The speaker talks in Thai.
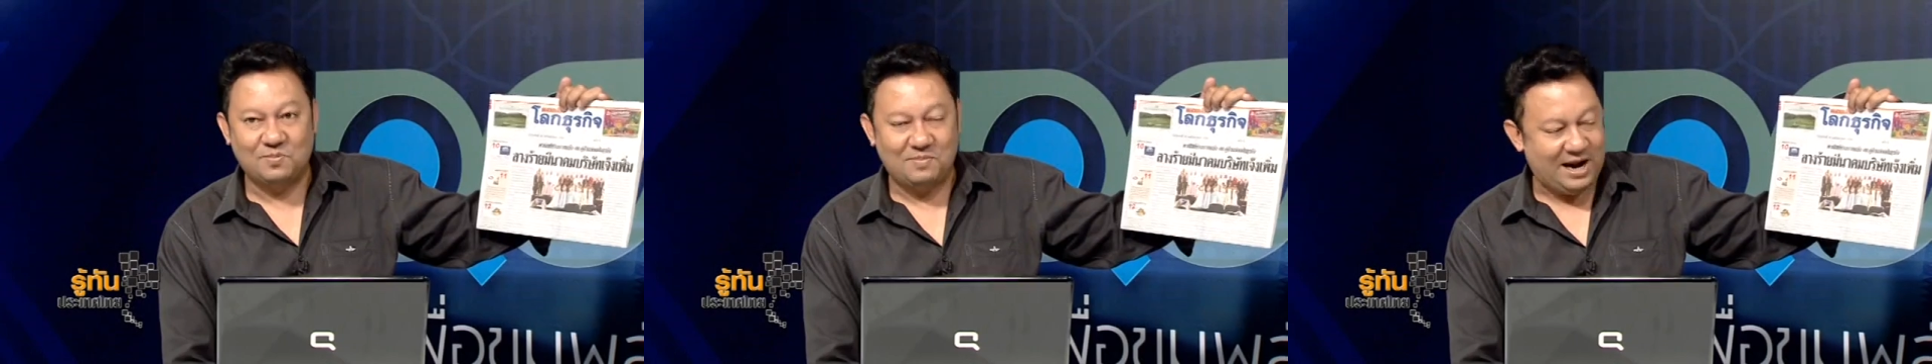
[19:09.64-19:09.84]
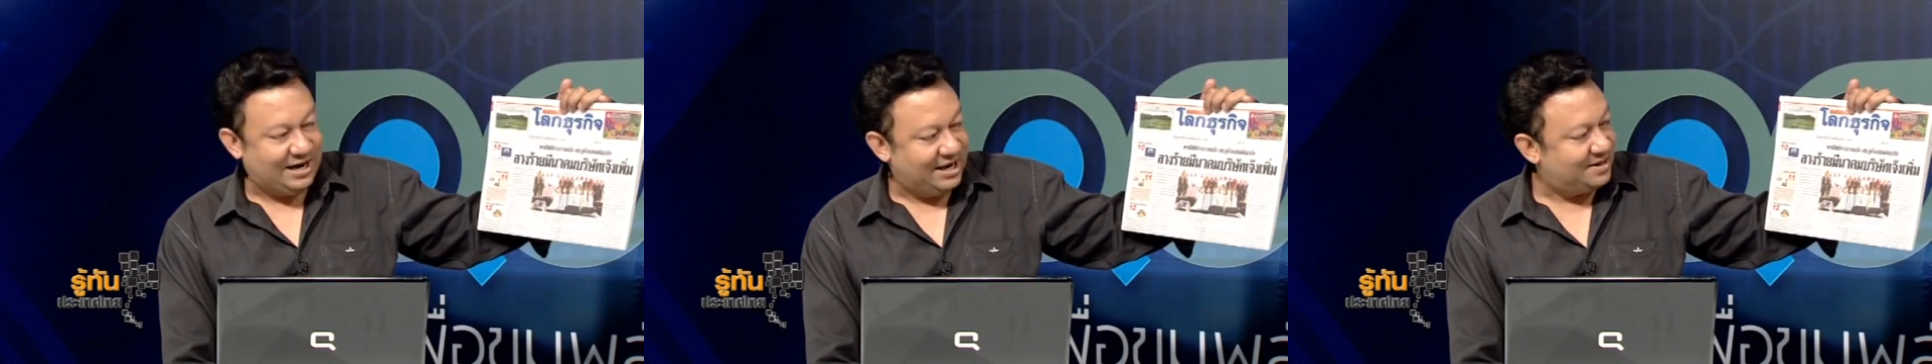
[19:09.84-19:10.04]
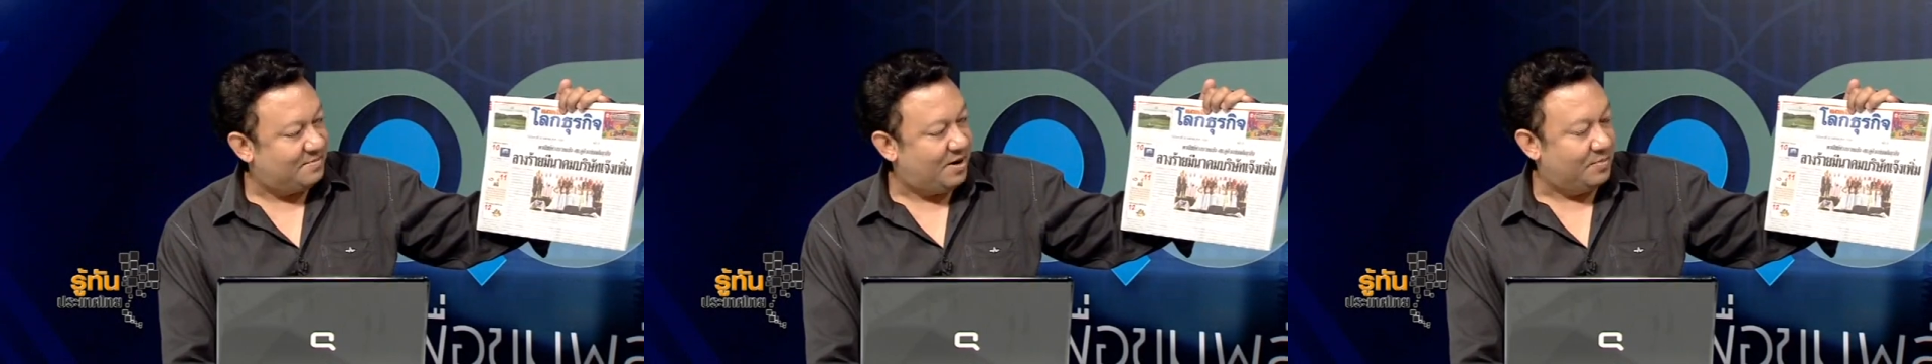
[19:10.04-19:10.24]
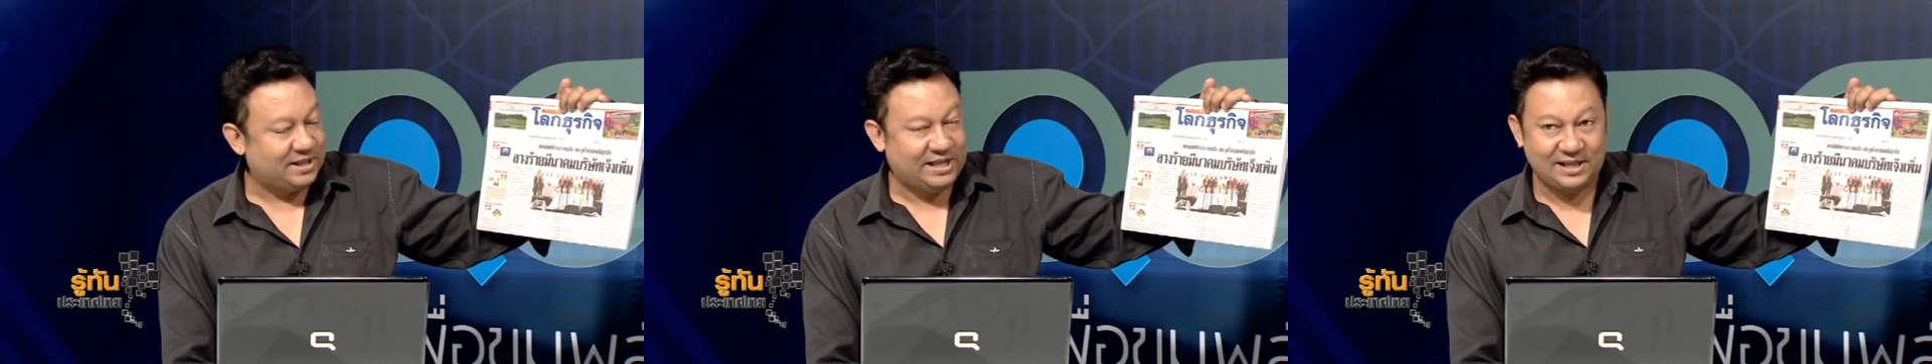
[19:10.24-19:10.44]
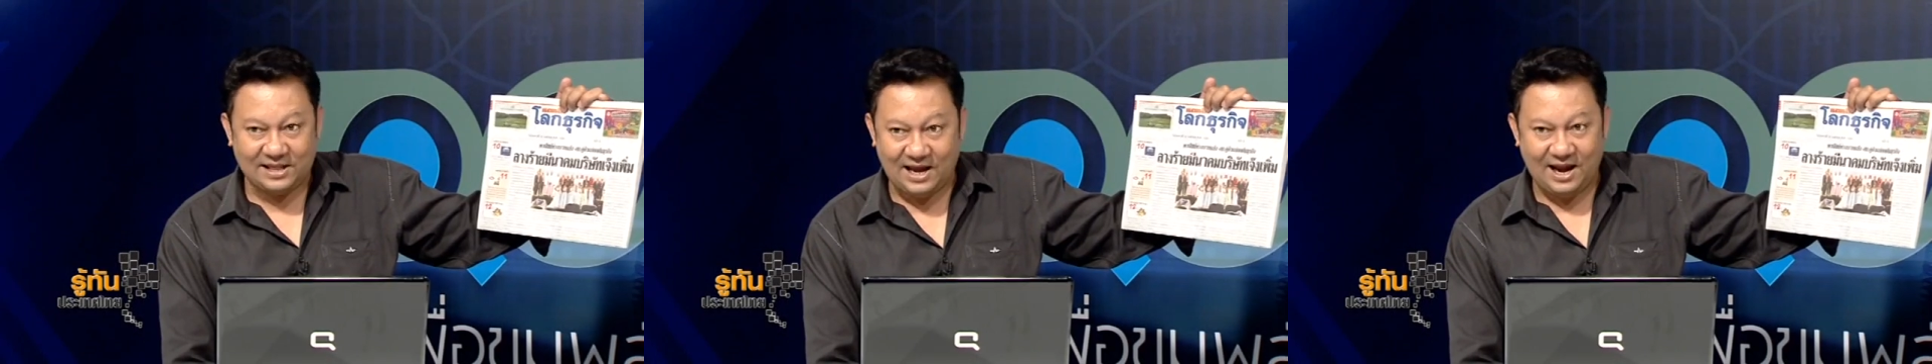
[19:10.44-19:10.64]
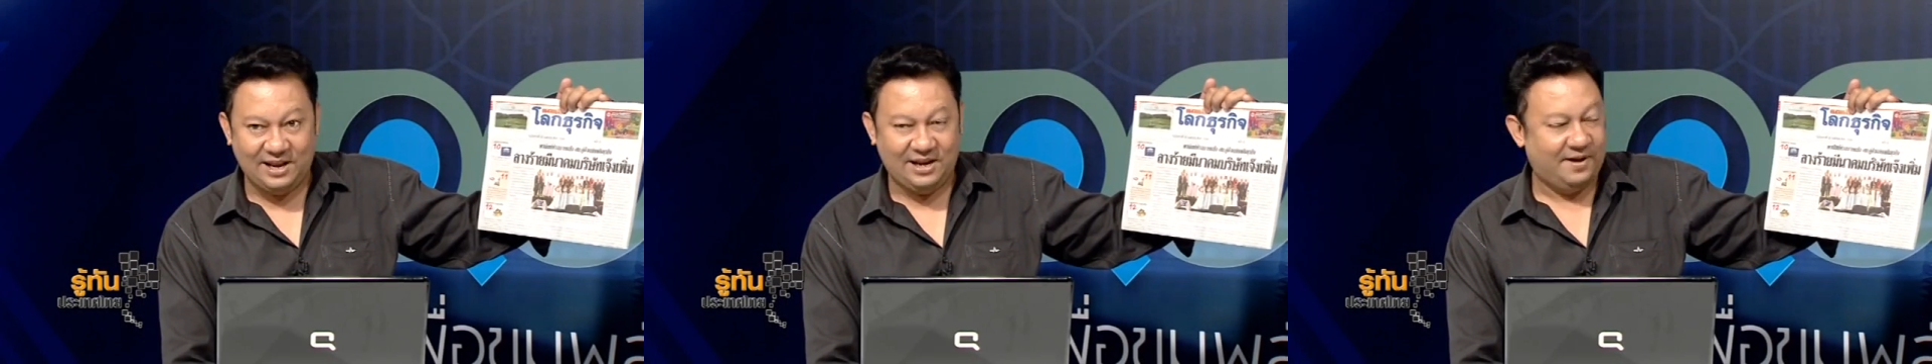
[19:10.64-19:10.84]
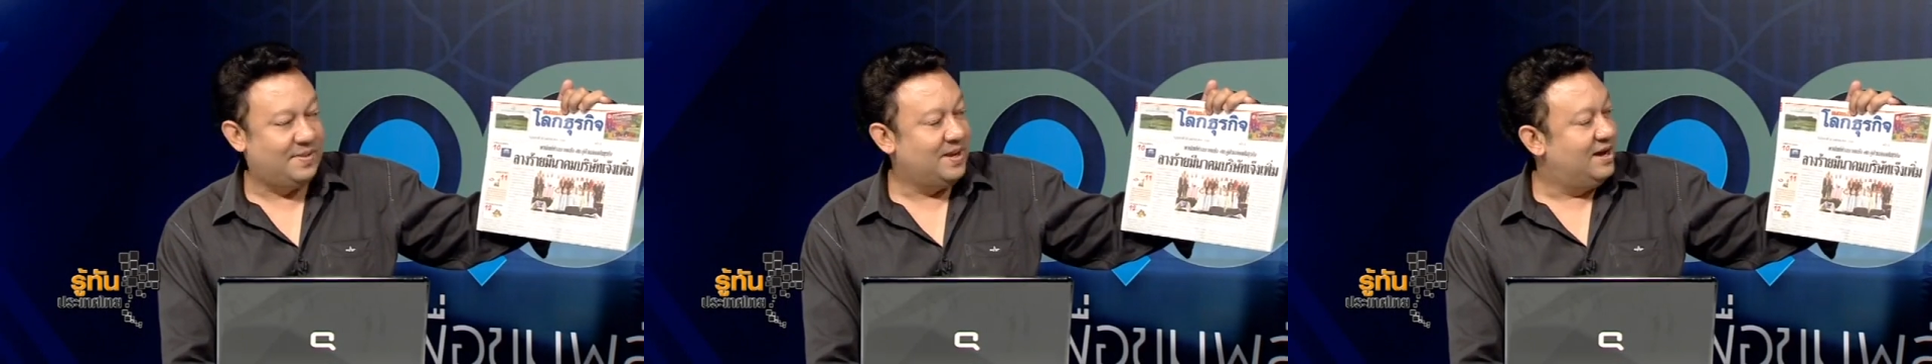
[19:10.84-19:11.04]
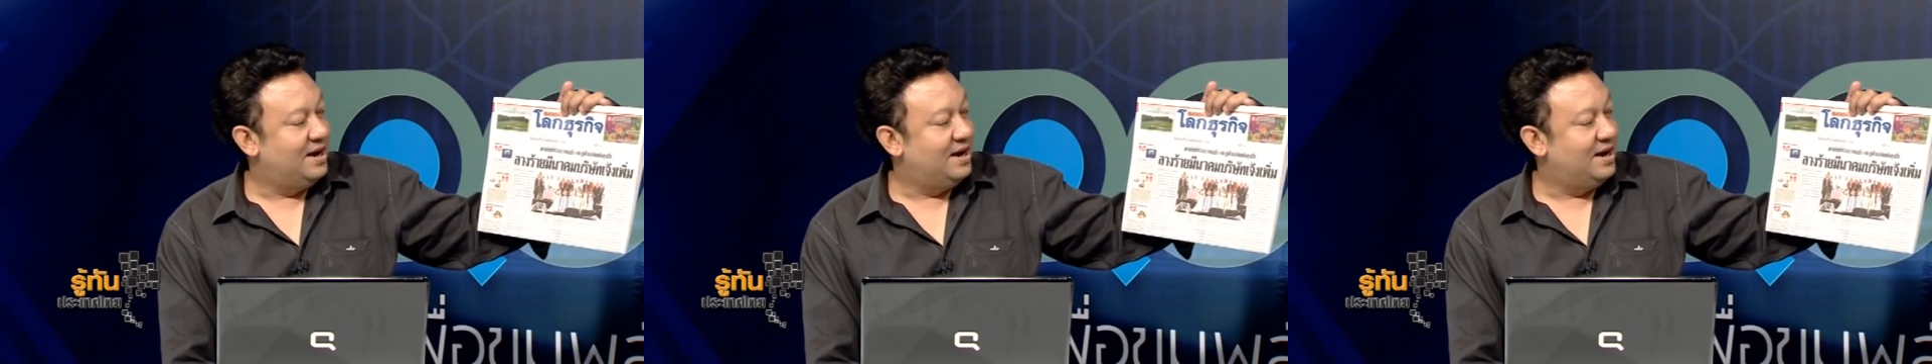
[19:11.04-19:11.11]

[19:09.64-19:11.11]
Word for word: วงพาณิชย์ของประเทศไทยเนี่ย